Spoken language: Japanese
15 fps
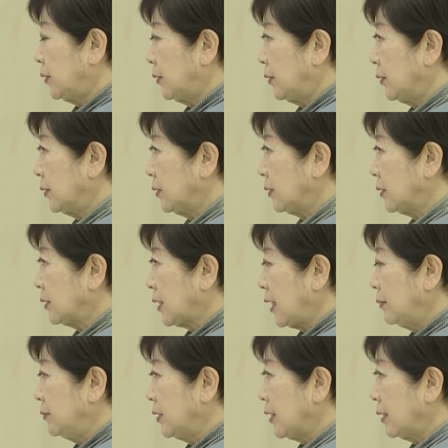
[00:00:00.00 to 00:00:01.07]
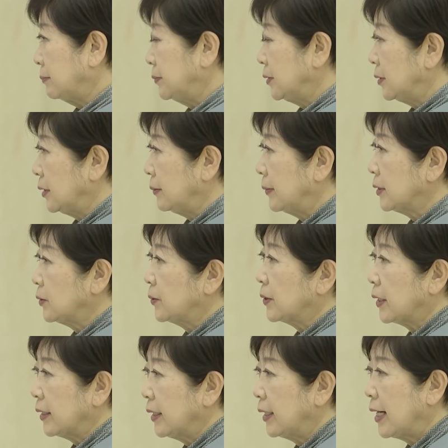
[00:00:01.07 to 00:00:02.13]
られることが懸念されると
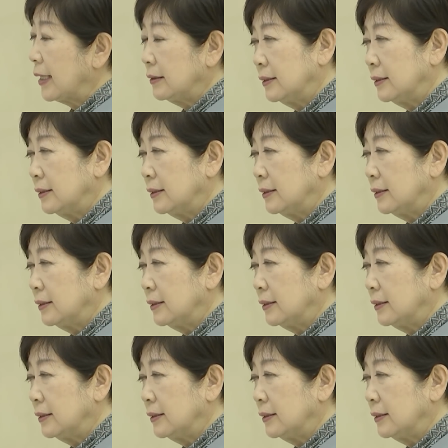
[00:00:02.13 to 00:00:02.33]
話し